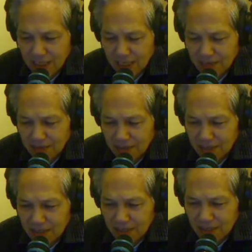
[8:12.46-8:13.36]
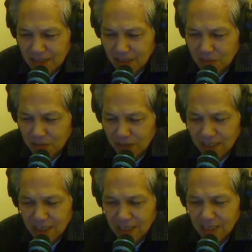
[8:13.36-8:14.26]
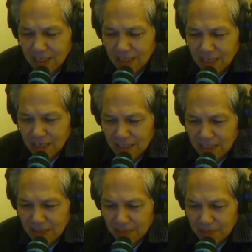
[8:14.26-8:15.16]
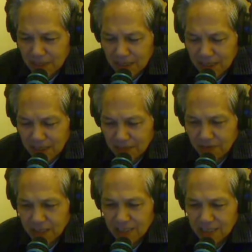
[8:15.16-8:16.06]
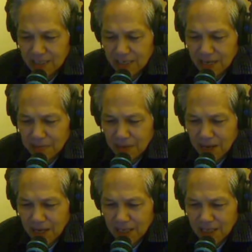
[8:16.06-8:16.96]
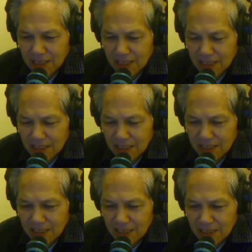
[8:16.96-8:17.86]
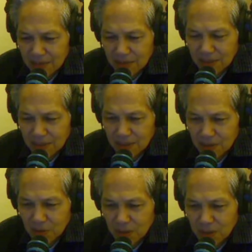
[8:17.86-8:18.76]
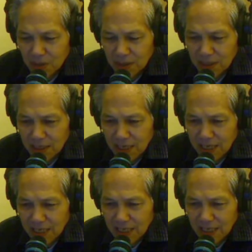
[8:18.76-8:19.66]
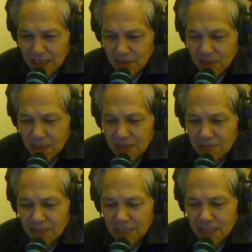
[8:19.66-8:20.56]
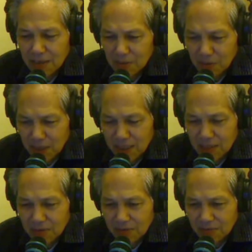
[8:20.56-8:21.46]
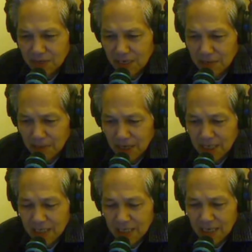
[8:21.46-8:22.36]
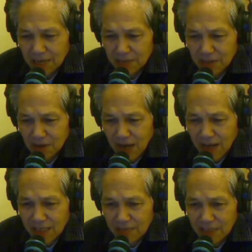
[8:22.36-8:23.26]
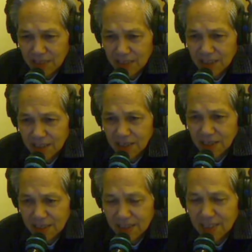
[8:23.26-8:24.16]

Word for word: sẽ tụng Phật ờ, niệm ờ, niệm Phật để mà nghĩa là giống như nguyền rủa những người này tôi thấy niệm Phật để cầu nguyện chứ đâu niệm Phật để mà làm những đỏ ác như vậy thưa anh